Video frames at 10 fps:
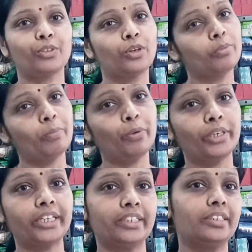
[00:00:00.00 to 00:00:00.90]
अच्छा
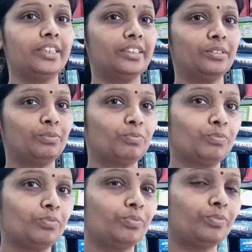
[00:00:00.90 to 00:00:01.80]
आंटी इनका आप वो भी
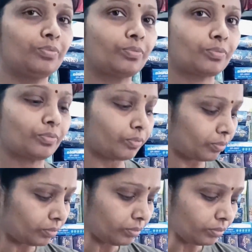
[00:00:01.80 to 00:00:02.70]
बता दीजिए प्राइस
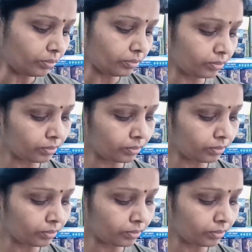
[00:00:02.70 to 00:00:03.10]
क्या है इनका